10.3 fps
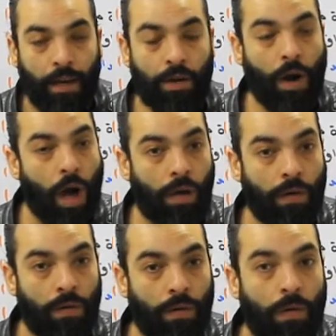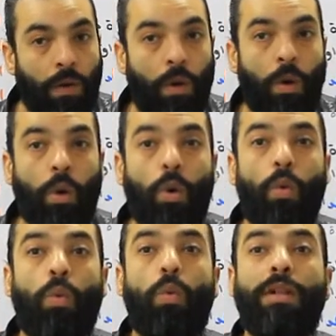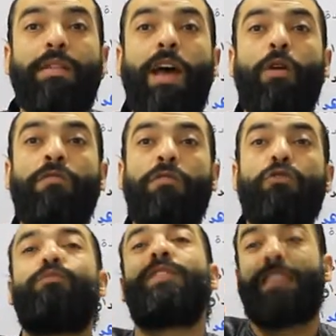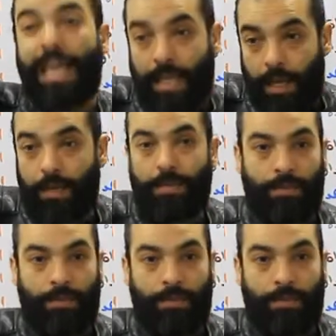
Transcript: اقرار وادالهم فلوس بزياده